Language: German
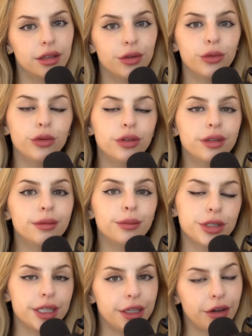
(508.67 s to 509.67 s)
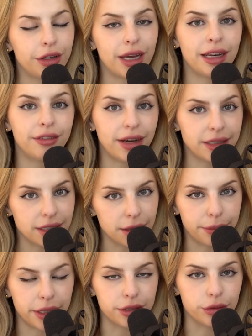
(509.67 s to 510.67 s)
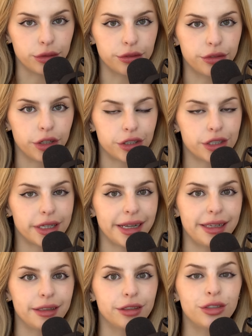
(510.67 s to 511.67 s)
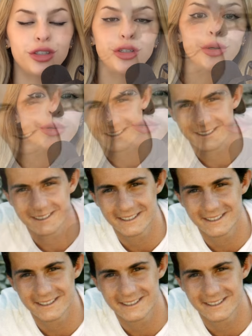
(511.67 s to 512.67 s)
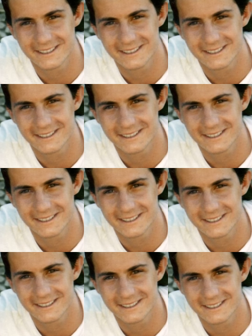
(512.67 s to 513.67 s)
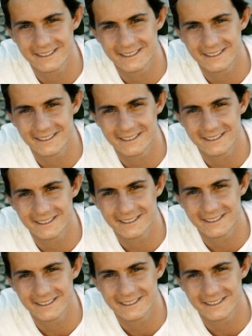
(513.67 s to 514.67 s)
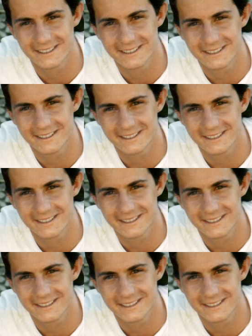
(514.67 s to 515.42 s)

Nun muss ich euch eine weitere Person vorstellen, Joe Sunk. Er kommt als Sohn italienischer